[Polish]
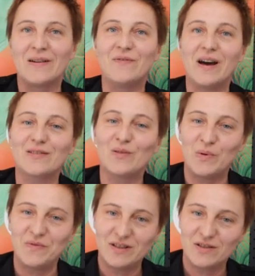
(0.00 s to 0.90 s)
warto
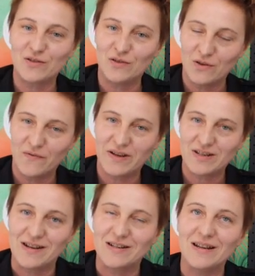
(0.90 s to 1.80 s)
powiedzieć o nowych
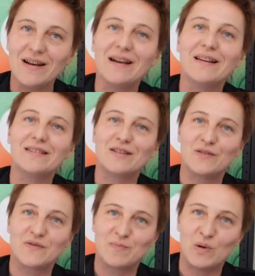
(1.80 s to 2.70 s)
rzeczach, ale też
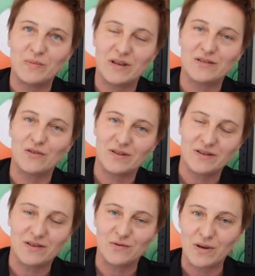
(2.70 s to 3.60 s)
i wspomnieć o
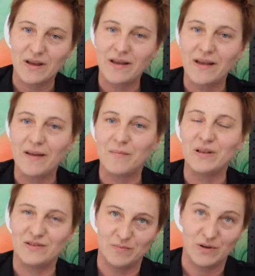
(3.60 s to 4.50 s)
tych, które
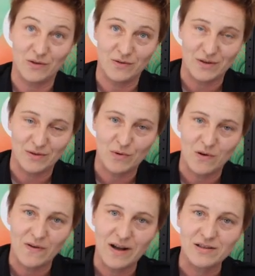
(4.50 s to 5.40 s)
będziemy
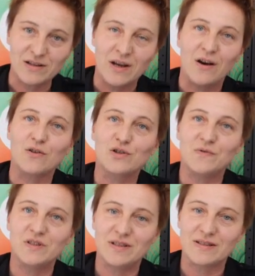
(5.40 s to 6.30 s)
kontynuować.
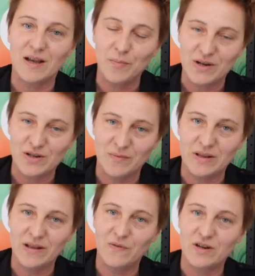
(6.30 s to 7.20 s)
Oczywiście
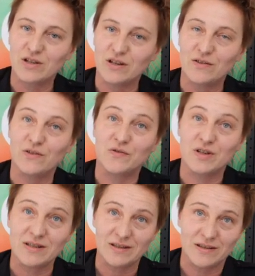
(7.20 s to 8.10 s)
zapraszamy na warsztaty do
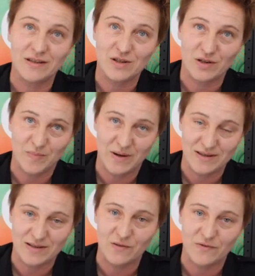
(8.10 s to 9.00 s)
wszystkich naszych
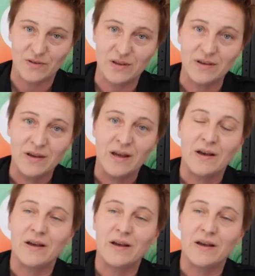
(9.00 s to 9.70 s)
pracowni.